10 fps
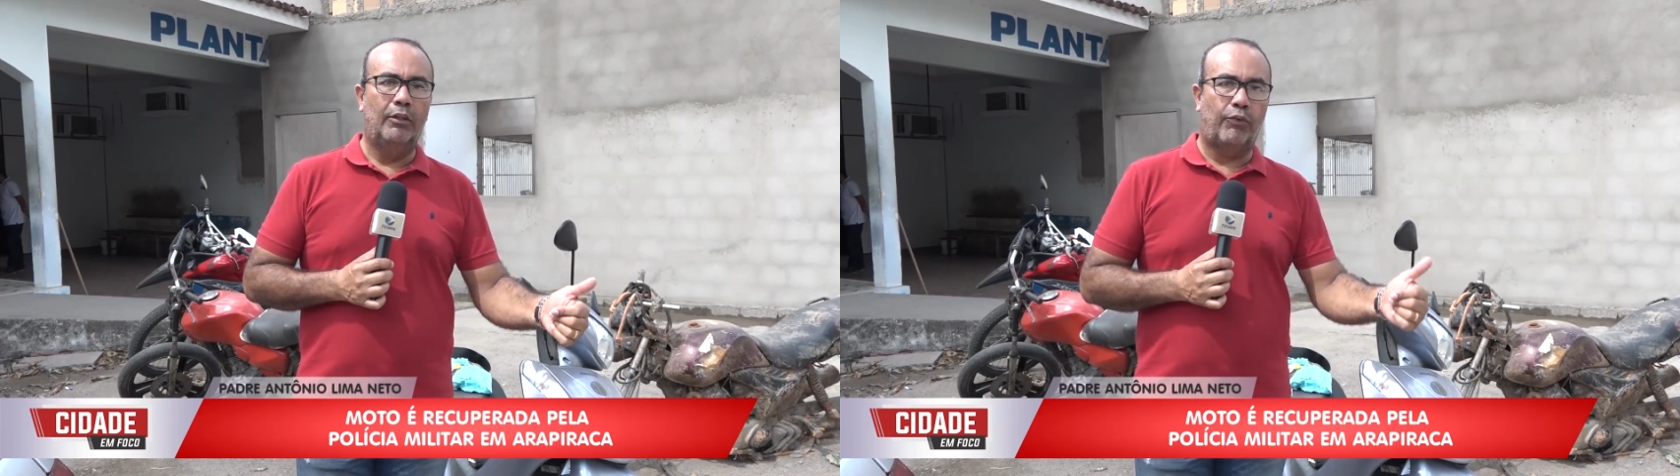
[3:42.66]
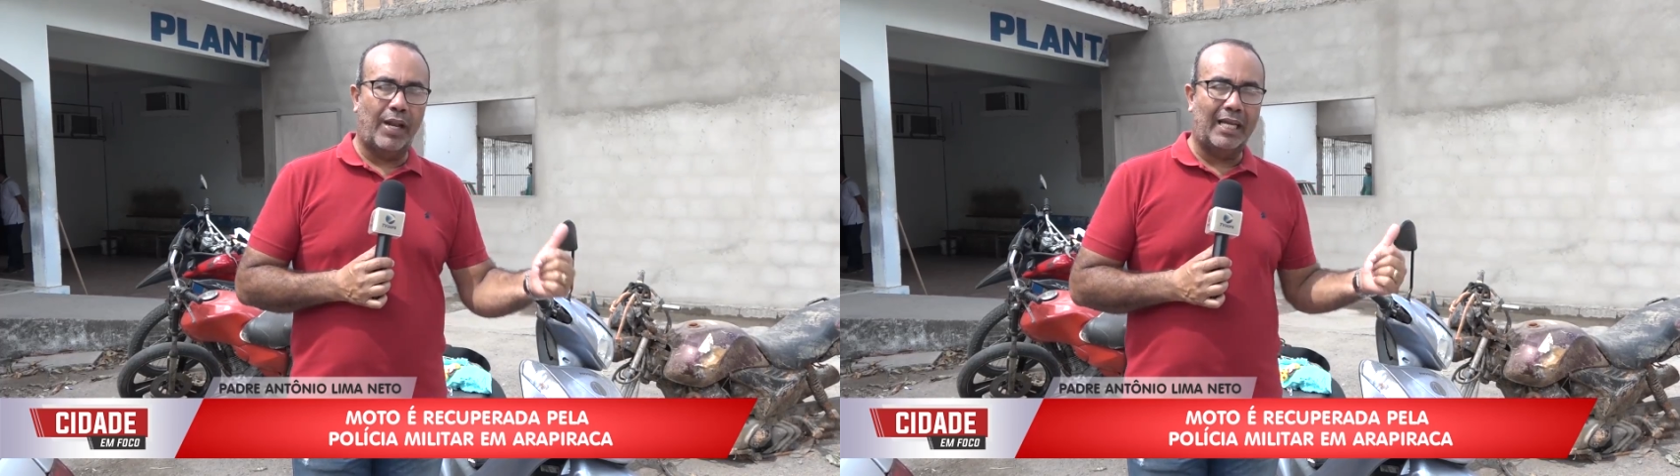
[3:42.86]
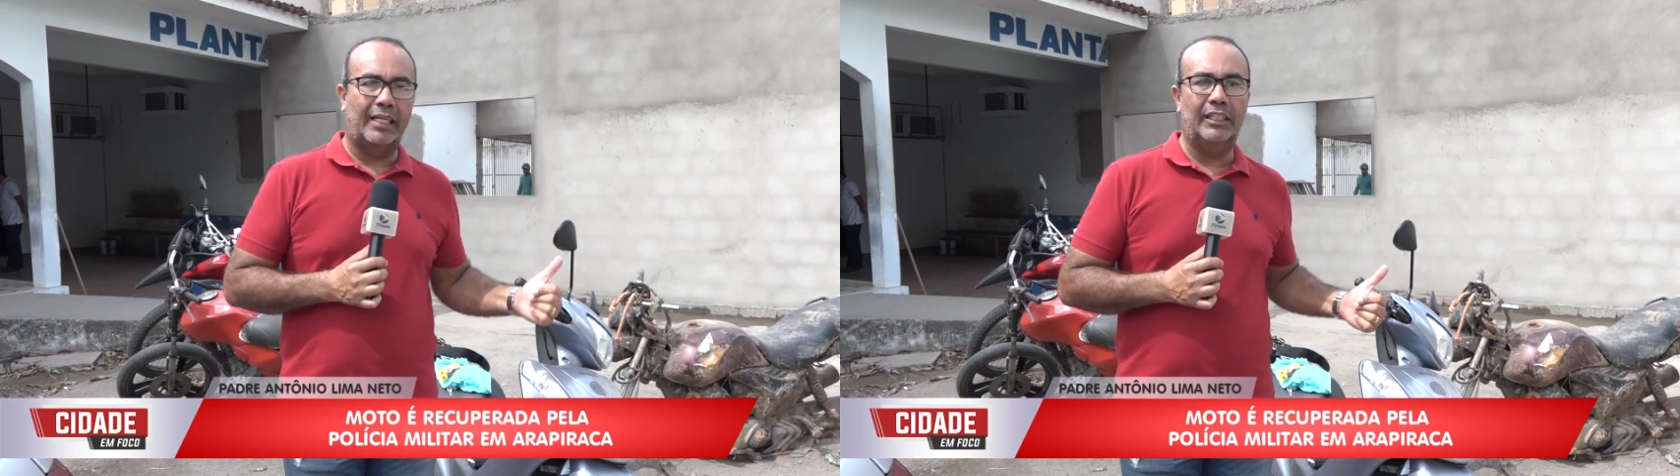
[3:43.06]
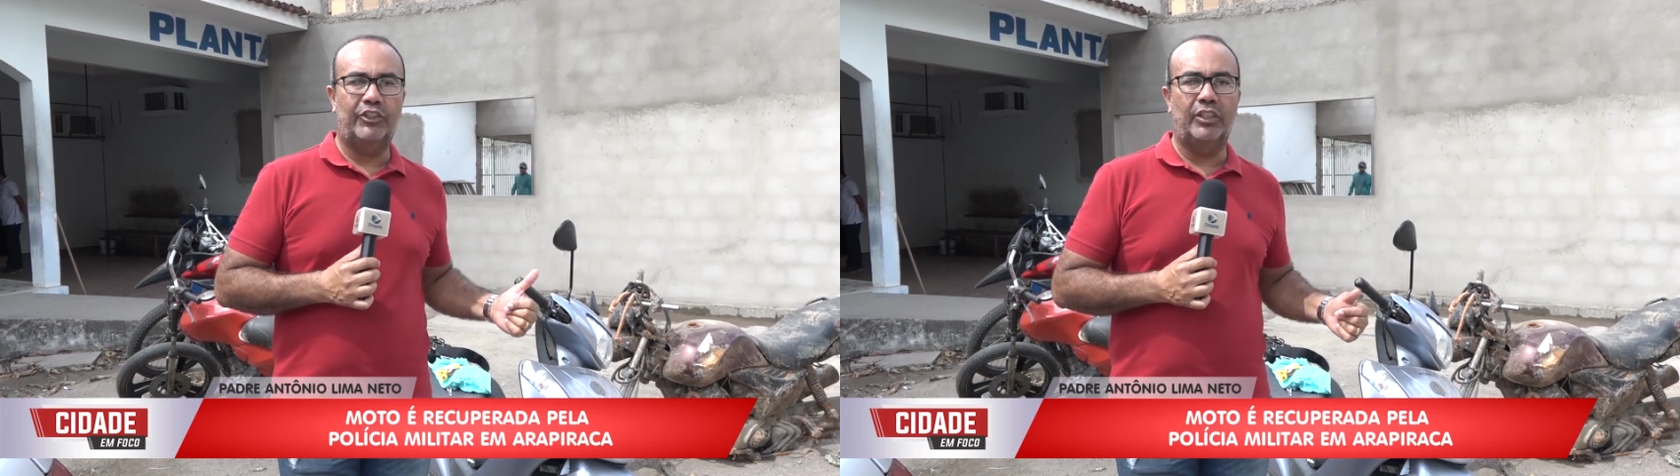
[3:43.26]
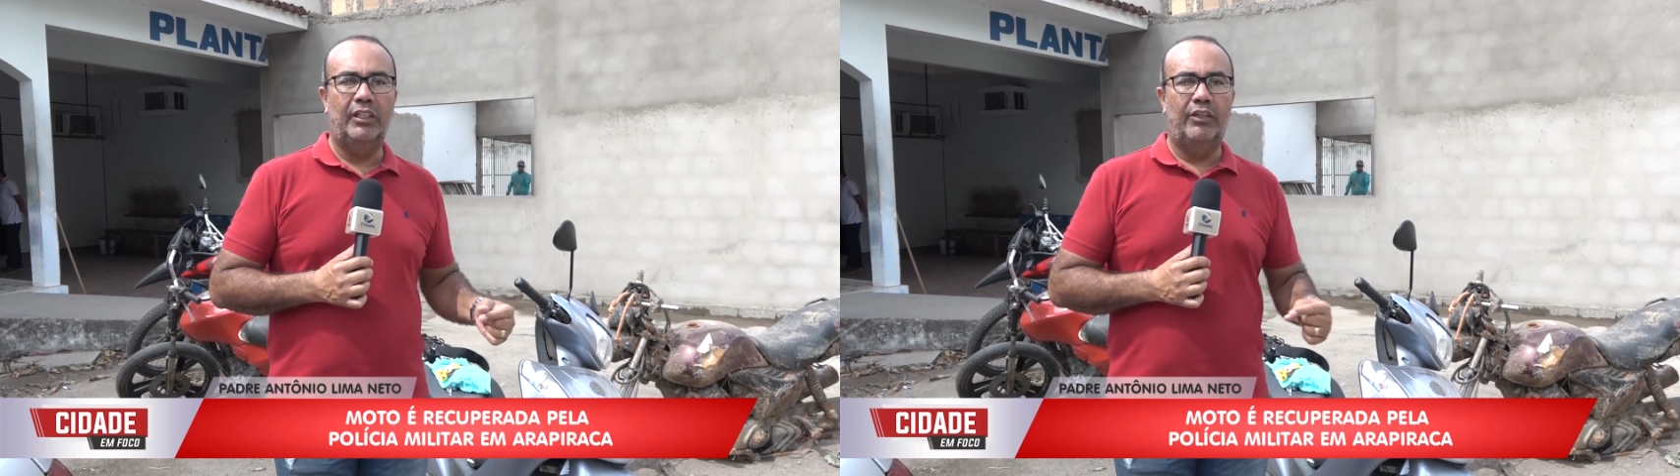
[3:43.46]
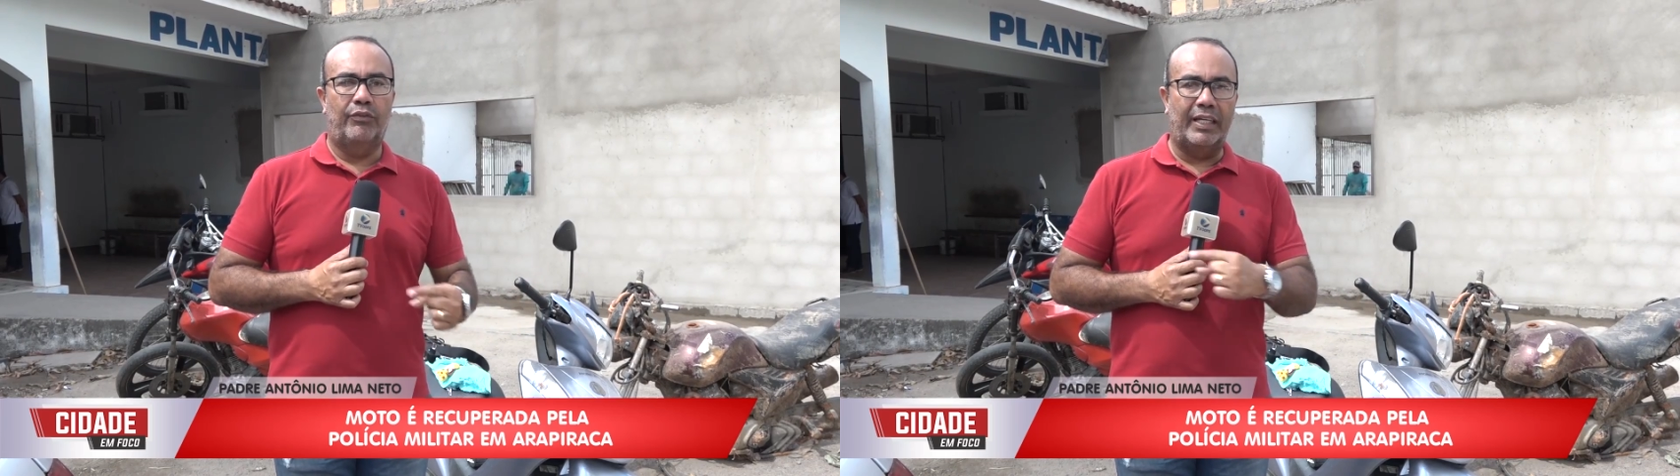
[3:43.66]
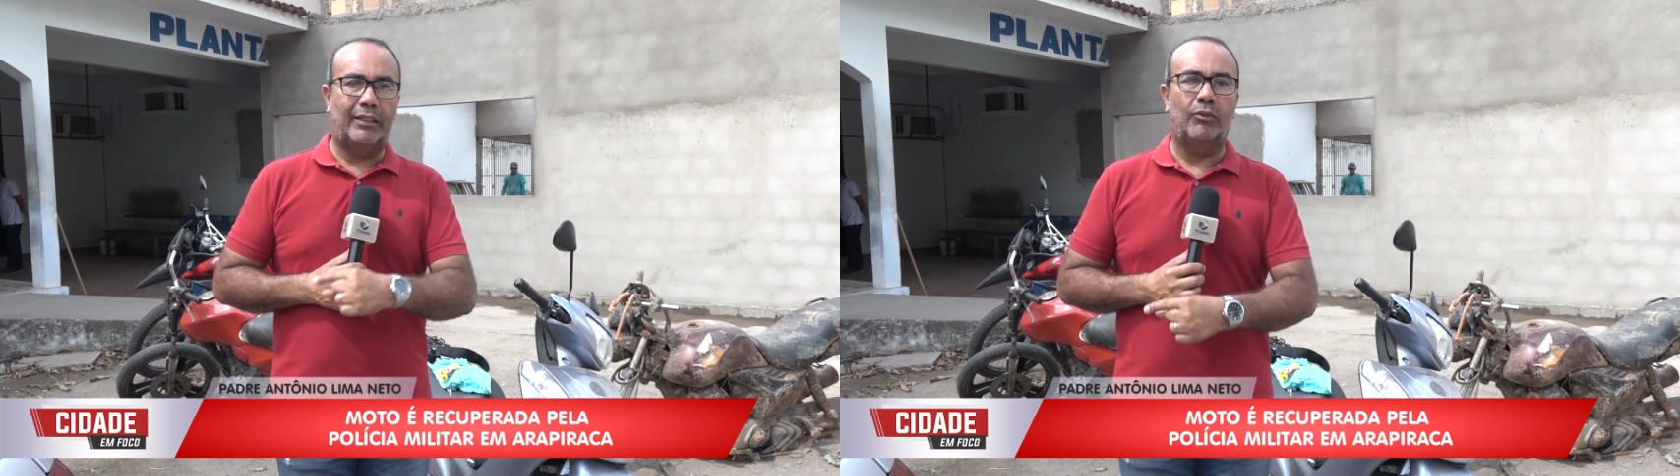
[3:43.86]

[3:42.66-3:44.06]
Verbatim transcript: flagrante, vai ter